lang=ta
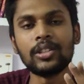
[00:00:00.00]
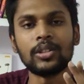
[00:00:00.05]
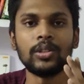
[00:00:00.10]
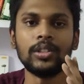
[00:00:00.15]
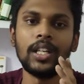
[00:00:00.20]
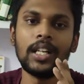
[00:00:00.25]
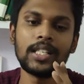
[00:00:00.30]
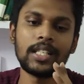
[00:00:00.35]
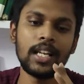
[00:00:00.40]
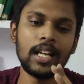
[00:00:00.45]
ஸோ
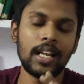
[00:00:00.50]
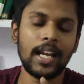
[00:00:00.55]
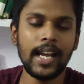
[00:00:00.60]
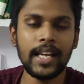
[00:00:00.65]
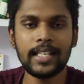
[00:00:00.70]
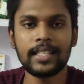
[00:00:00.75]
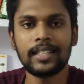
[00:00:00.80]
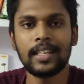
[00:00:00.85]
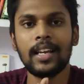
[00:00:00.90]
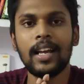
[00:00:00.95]
தட்ஸ் ஆல்
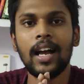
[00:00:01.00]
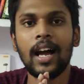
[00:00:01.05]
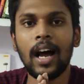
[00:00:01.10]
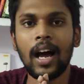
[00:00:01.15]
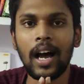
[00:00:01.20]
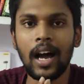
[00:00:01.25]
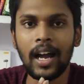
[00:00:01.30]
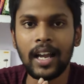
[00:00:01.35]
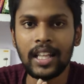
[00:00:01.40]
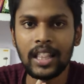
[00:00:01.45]
கைஸ்
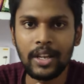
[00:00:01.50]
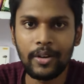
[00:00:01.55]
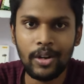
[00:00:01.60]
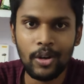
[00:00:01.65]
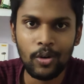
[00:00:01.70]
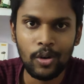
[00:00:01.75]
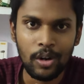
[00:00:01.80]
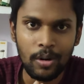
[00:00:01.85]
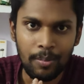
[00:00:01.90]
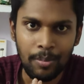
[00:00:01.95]
இந்த
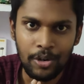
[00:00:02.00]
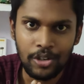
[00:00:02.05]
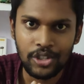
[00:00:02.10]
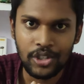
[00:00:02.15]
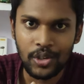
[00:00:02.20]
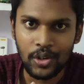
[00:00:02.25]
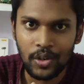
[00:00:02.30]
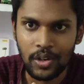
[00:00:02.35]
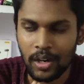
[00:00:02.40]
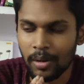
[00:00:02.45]
வீடியோ உங்களுக்கு
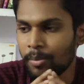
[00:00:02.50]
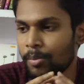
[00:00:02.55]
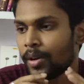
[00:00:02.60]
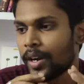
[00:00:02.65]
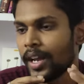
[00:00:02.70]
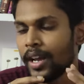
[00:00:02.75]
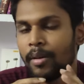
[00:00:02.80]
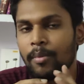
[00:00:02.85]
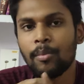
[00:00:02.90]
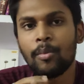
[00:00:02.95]
பிடிச்சிருக்கும்
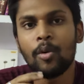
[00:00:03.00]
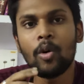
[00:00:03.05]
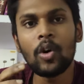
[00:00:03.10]
நம்புகிறேன்